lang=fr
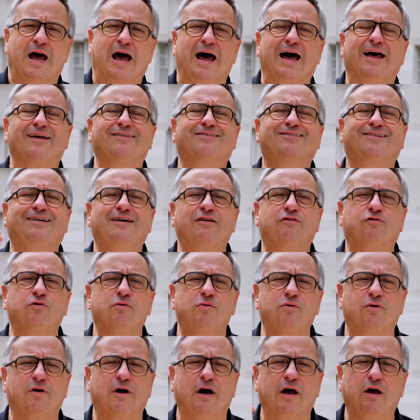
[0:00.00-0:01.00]
Est-ce qu'ils
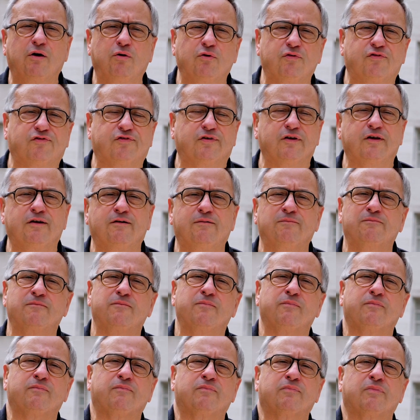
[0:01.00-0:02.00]
ont réussi
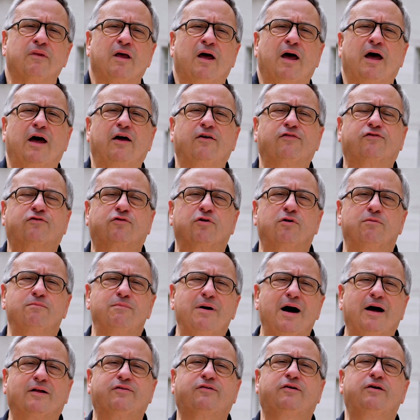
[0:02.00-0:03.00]
est-ce que
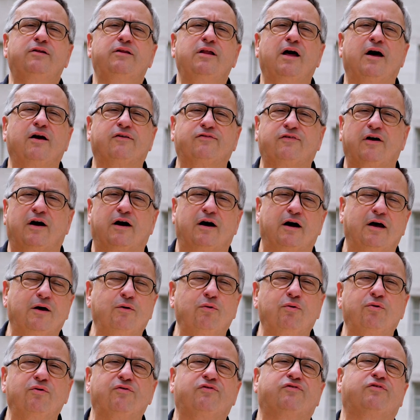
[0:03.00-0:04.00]
Martinez a
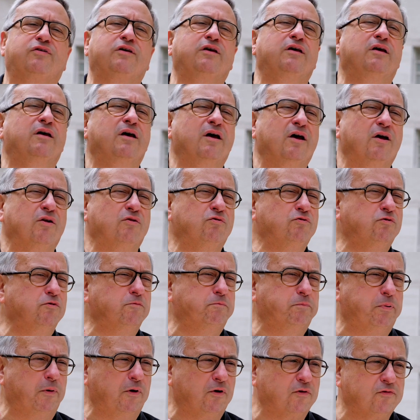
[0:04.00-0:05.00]
réussi
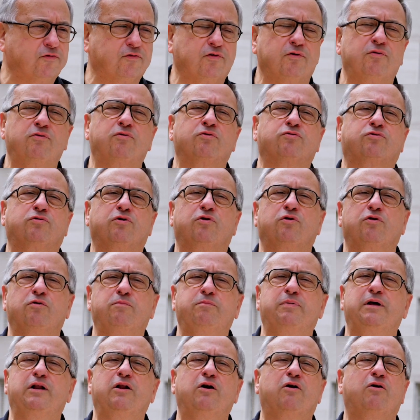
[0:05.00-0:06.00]
Nous pensons que le
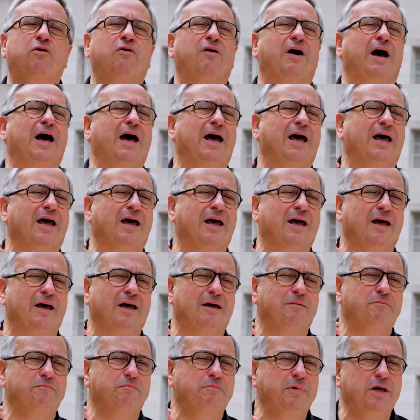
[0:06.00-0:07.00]
bilan est
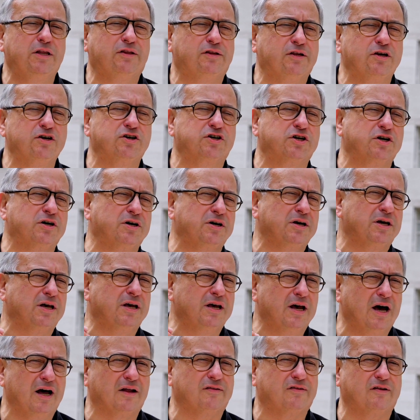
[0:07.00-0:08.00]
mitigé
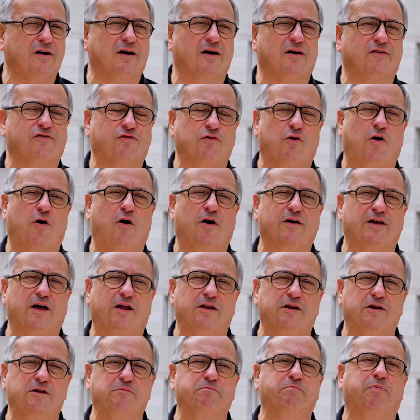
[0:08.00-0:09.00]
et intéressant à
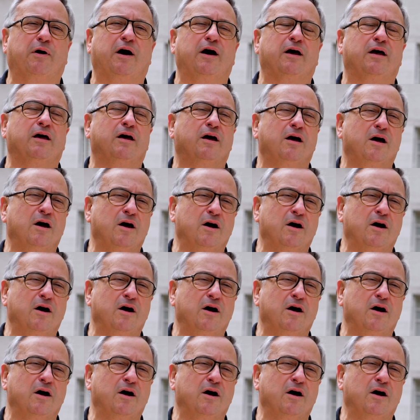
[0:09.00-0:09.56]
regarder de près.